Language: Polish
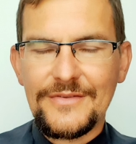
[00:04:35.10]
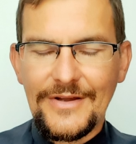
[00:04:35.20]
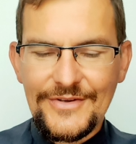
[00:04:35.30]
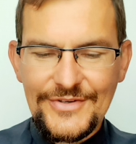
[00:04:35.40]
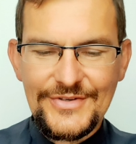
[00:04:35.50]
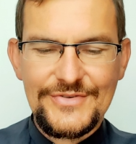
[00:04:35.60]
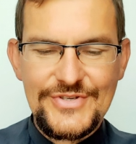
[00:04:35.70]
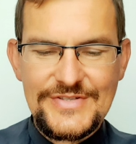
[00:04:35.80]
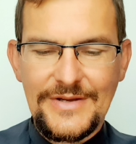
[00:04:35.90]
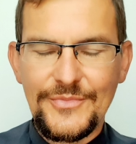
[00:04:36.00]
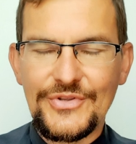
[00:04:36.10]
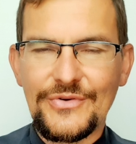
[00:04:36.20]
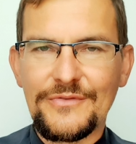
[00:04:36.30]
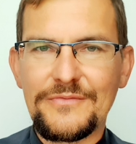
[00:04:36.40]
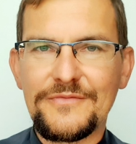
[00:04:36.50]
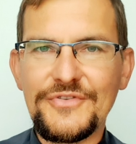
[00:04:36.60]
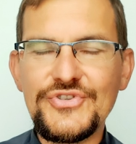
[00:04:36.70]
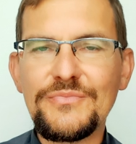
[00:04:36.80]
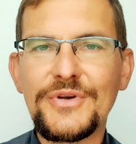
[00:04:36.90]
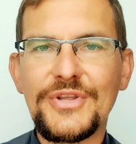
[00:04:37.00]
Tak czasami to
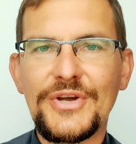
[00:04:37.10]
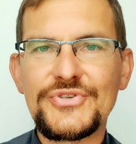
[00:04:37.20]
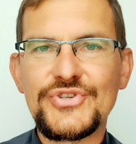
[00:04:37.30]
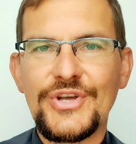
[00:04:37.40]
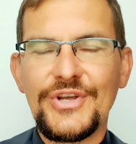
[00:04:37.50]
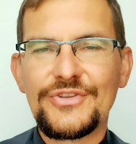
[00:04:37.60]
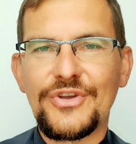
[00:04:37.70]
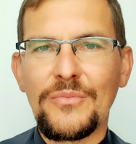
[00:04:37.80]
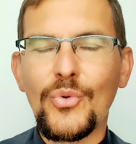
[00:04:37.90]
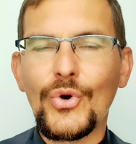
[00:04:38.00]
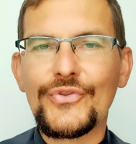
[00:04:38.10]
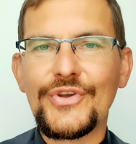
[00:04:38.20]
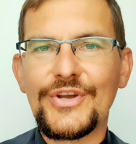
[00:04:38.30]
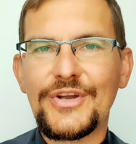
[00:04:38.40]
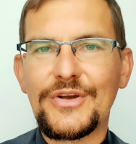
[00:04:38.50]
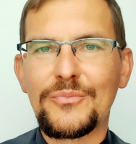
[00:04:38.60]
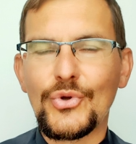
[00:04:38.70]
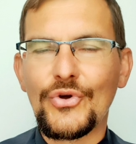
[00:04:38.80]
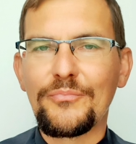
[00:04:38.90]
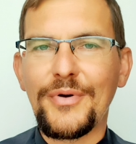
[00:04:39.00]
widzimy też tych młodych,
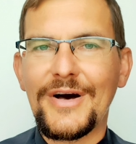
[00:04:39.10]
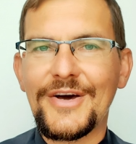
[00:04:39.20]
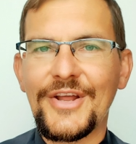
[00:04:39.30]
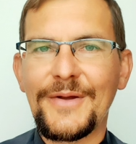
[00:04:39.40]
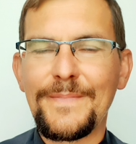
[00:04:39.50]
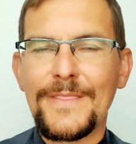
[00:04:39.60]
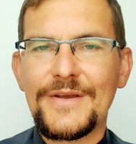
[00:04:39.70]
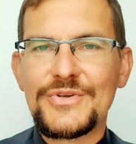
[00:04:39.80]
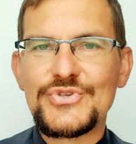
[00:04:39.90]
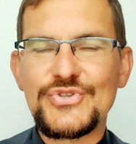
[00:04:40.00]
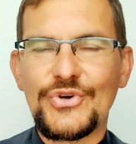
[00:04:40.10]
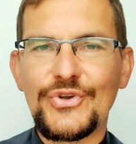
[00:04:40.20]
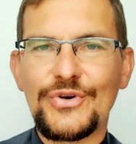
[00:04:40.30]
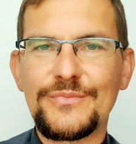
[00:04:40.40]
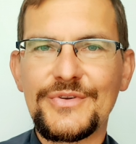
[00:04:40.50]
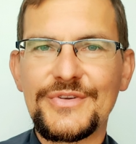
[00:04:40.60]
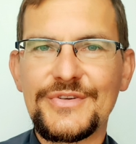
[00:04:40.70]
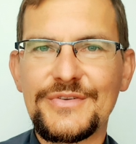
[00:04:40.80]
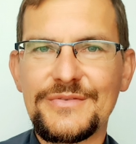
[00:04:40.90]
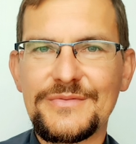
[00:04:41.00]
młodą parę, stoją y,
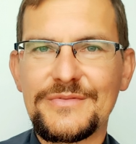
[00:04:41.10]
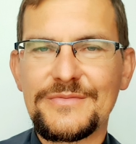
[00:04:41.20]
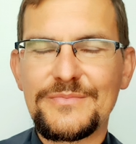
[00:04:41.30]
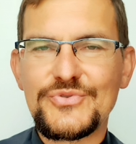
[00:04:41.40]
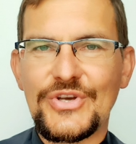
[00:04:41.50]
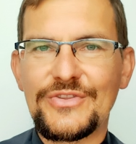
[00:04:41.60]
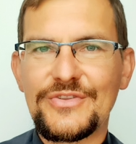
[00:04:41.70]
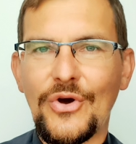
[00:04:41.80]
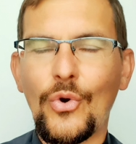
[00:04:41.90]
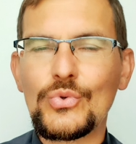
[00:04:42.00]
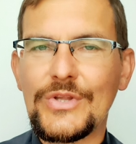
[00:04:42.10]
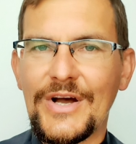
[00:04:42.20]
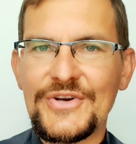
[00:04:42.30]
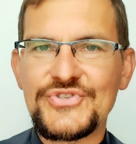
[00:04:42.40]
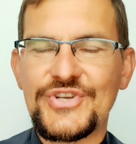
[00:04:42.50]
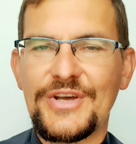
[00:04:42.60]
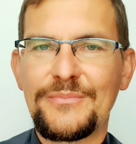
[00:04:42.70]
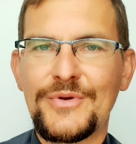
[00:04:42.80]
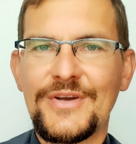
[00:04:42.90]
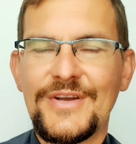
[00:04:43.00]
przed
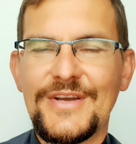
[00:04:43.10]
ołtarzem,